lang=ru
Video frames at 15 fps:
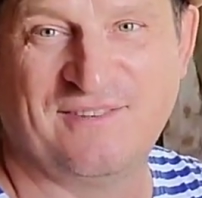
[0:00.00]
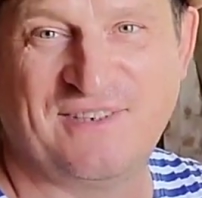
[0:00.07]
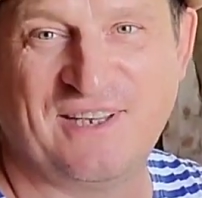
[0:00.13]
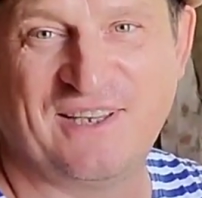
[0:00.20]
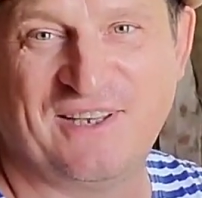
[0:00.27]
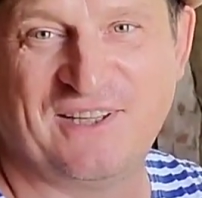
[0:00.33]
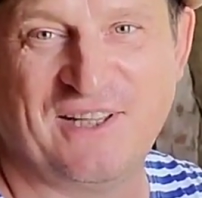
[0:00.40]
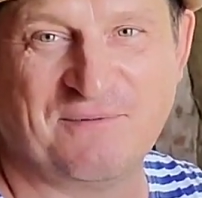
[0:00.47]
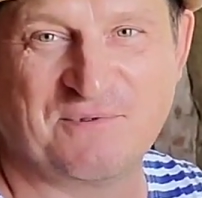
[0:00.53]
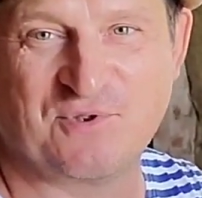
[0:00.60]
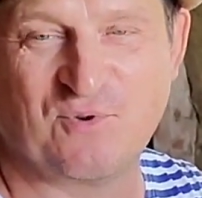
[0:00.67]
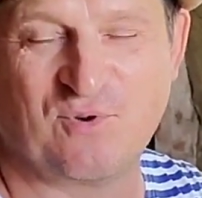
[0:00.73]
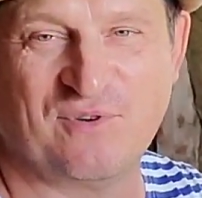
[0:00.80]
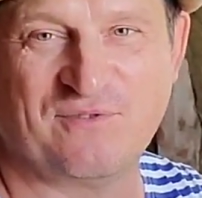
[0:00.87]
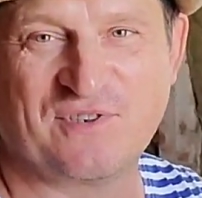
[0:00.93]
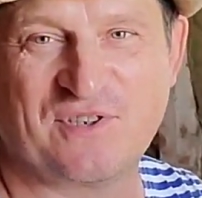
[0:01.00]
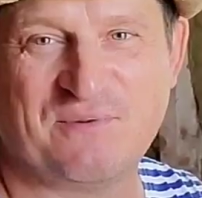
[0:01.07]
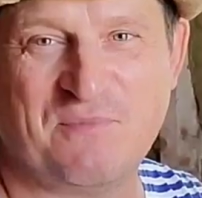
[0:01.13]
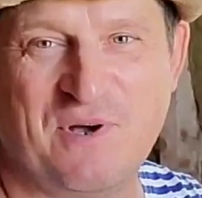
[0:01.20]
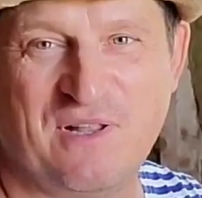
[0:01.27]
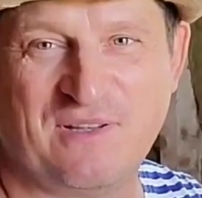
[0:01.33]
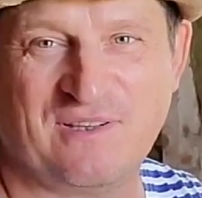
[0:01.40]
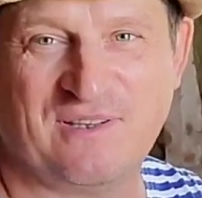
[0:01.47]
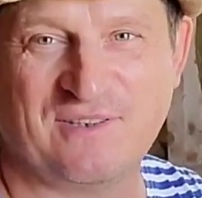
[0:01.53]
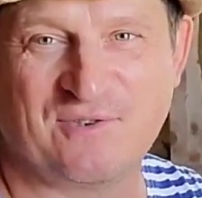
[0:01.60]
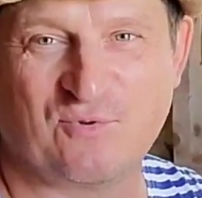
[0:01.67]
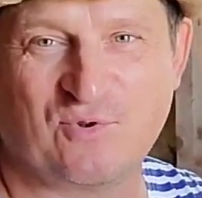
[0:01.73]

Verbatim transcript: всякие там соковыжималки,